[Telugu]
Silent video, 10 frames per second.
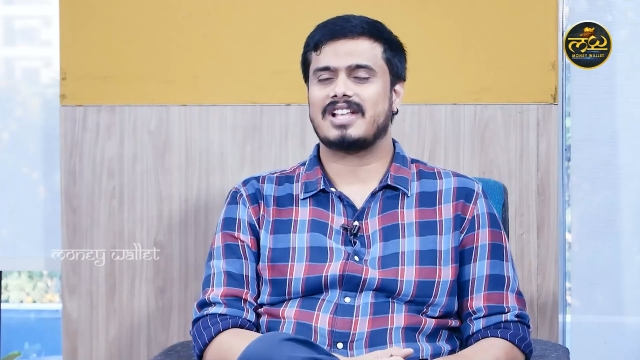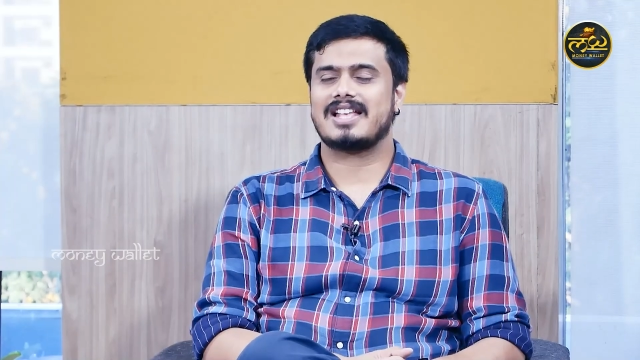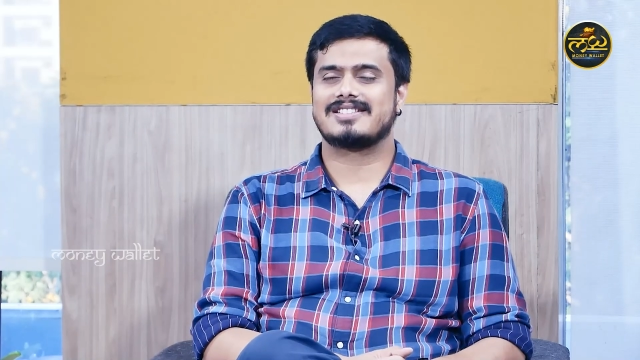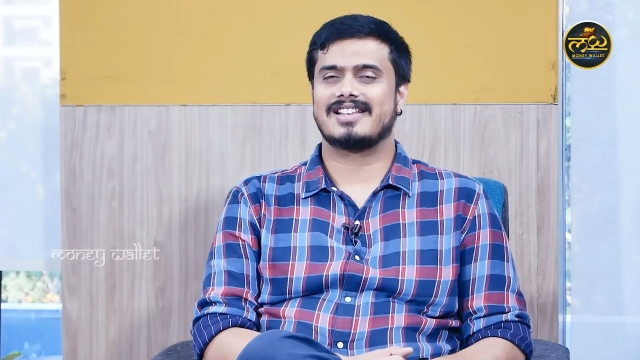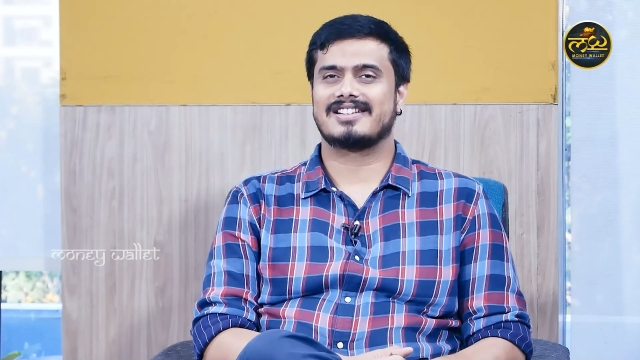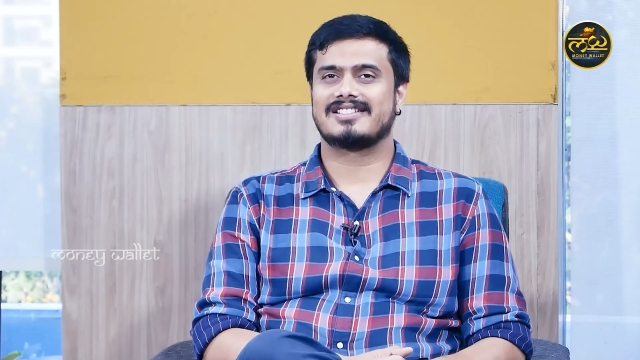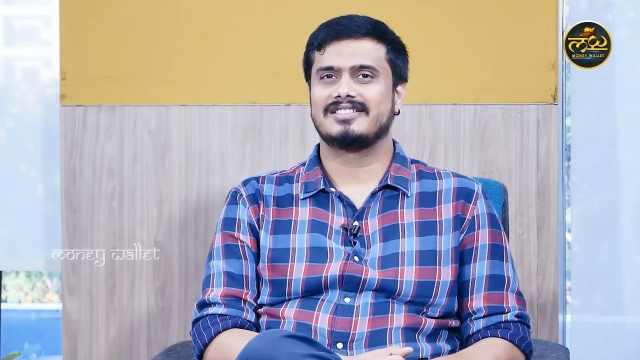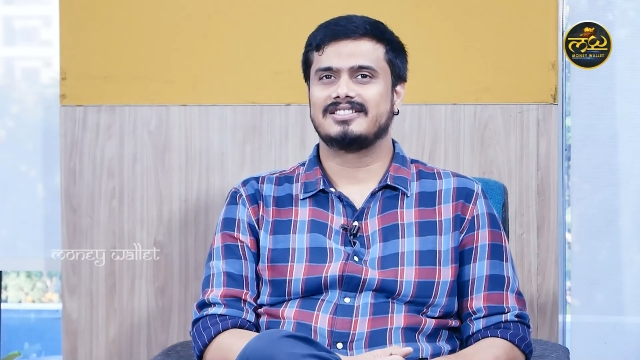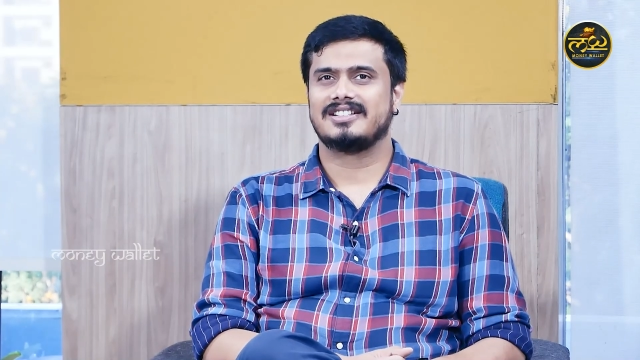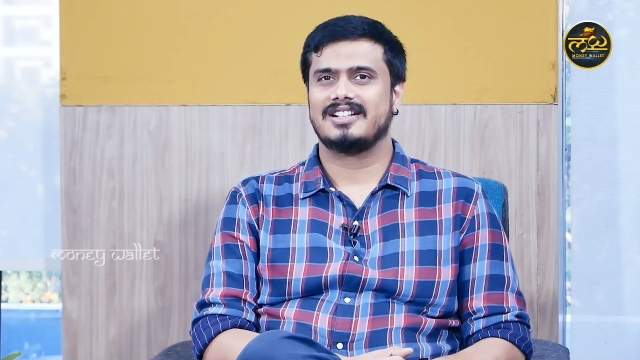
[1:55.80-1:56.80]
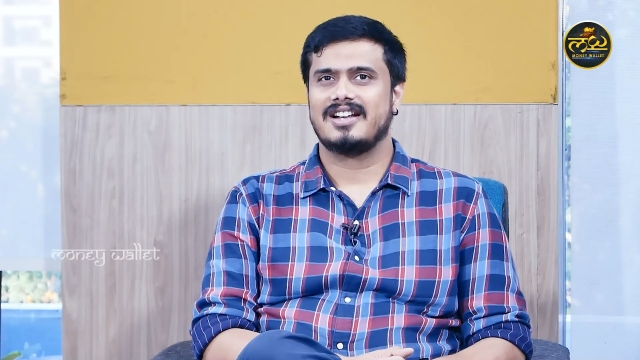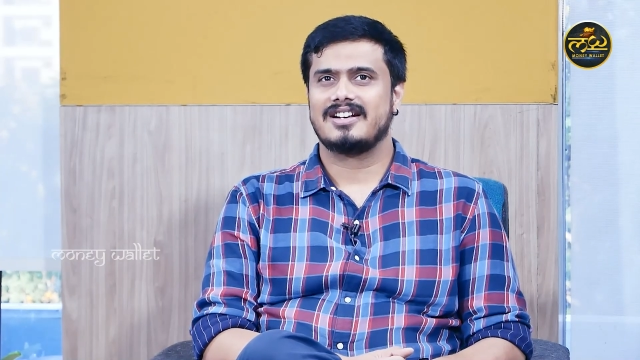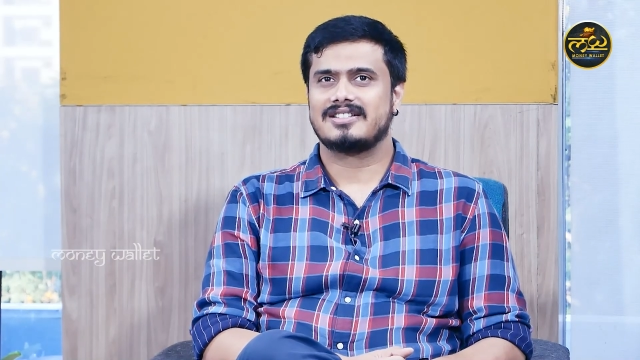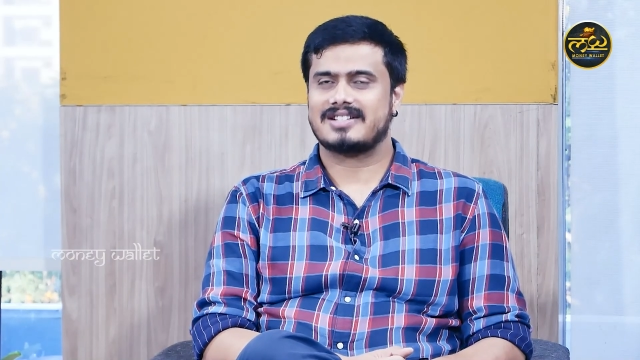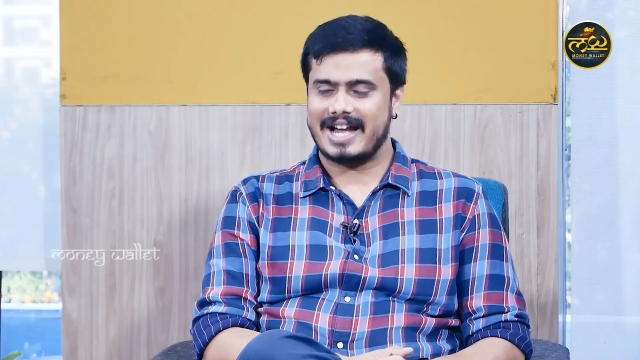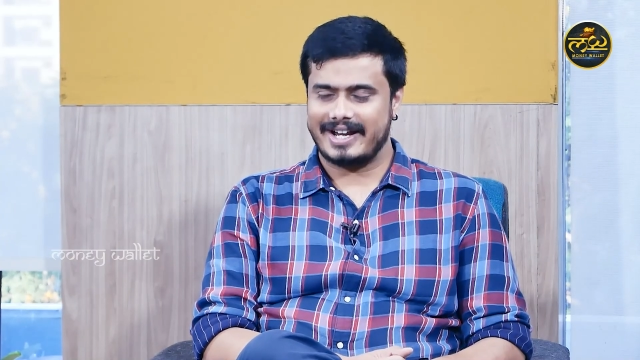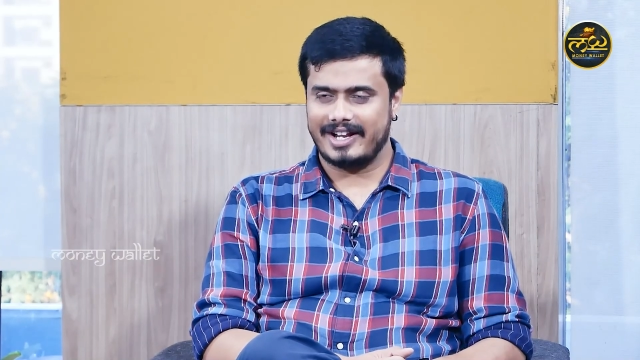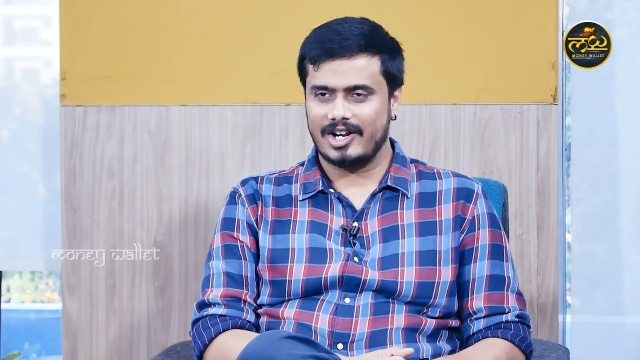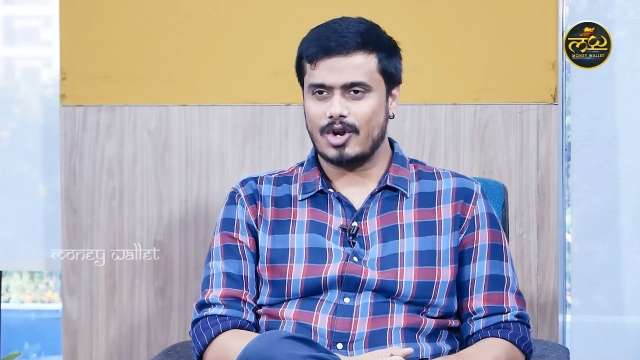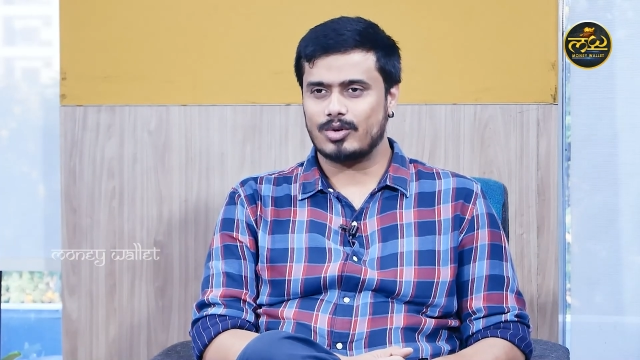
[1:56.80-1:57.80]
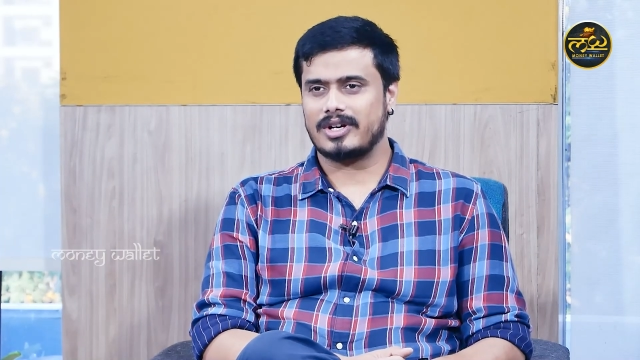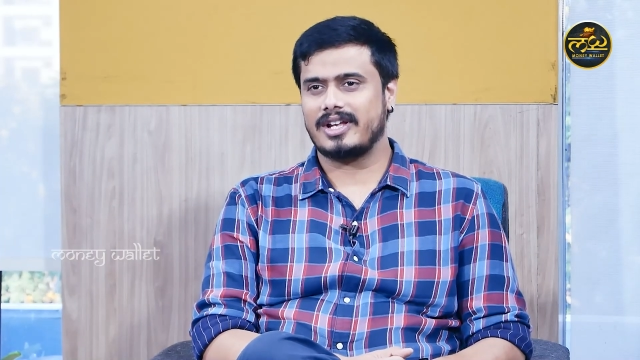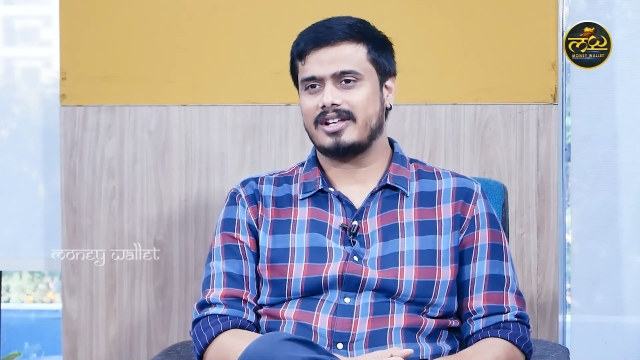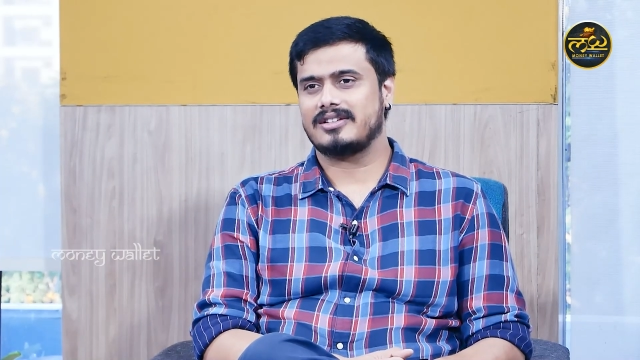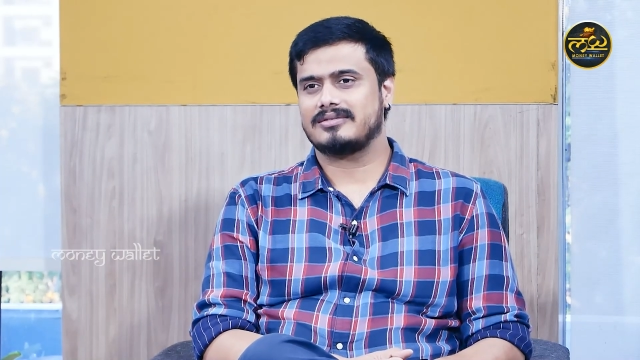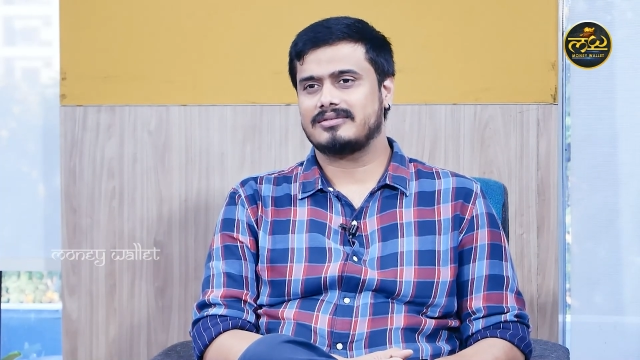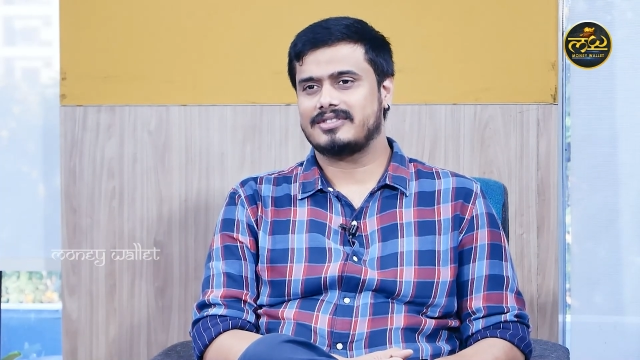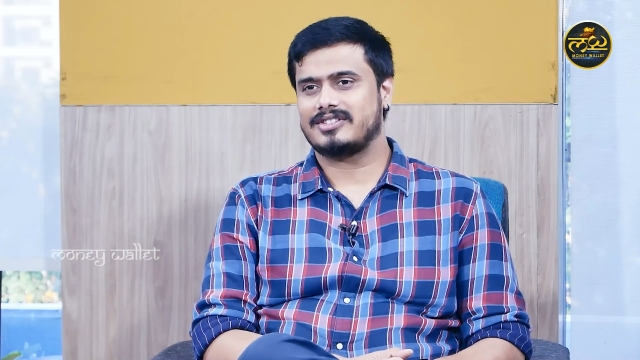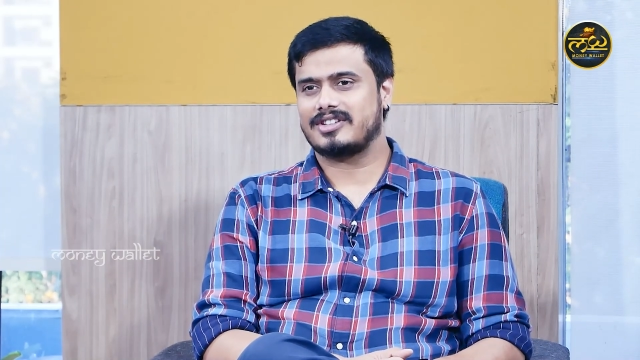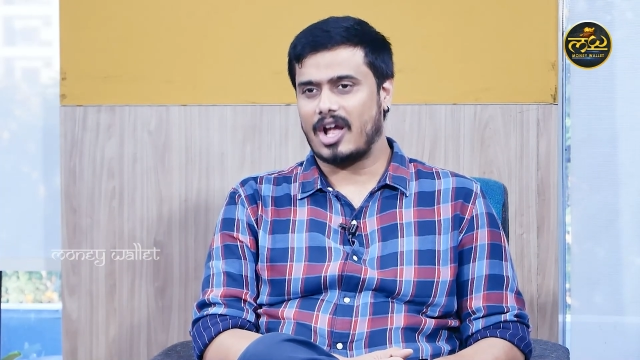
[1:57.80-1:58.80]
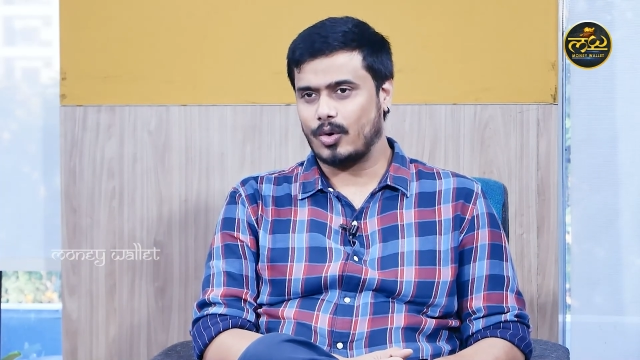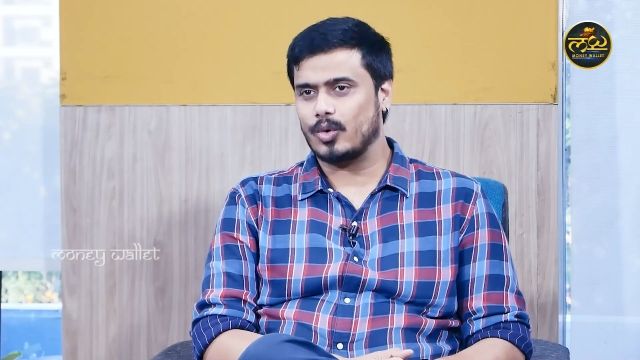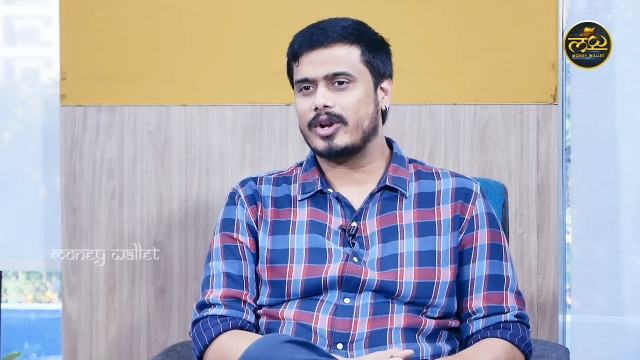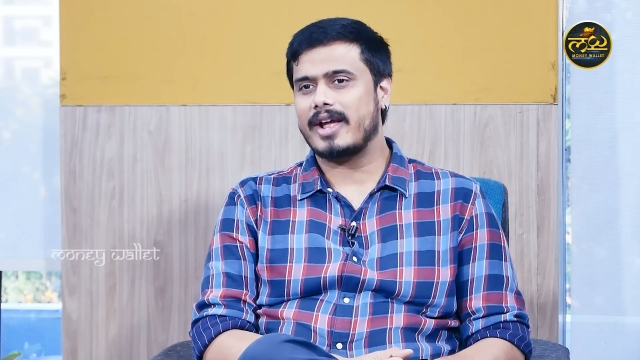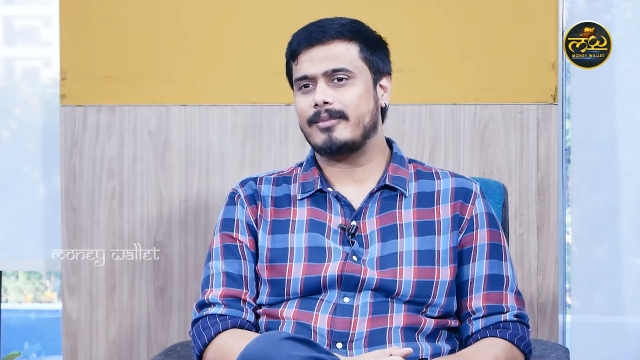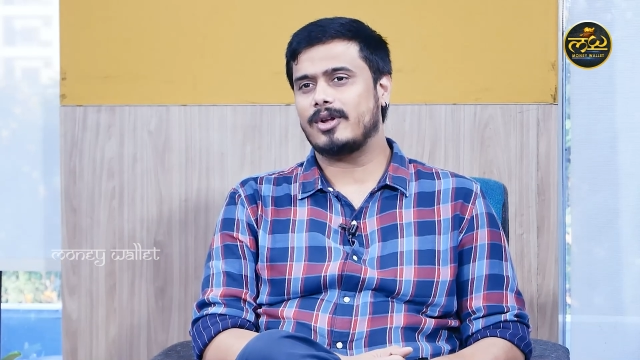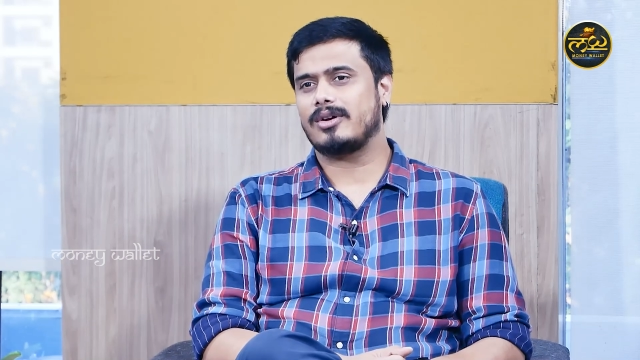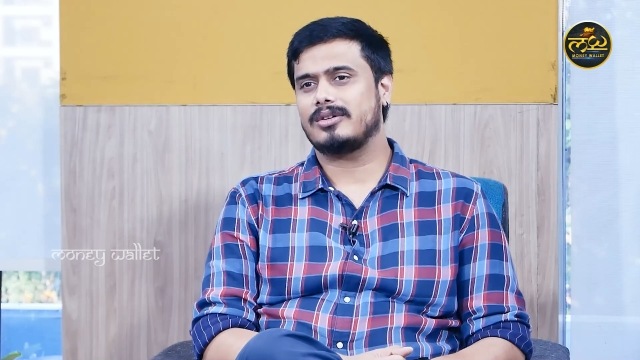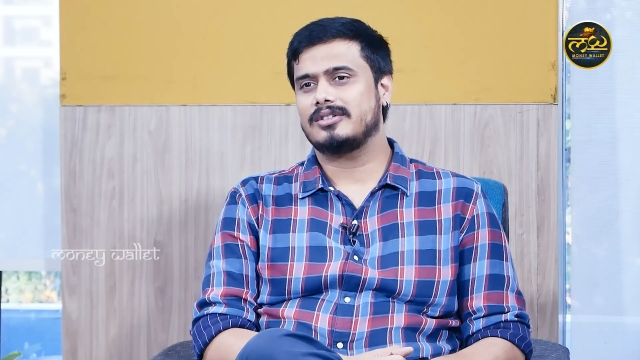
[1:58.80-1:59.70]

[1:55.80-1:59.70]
నైస్ సార్ ట్రెండింగ్లో ఉండి తక్కువ టైంలో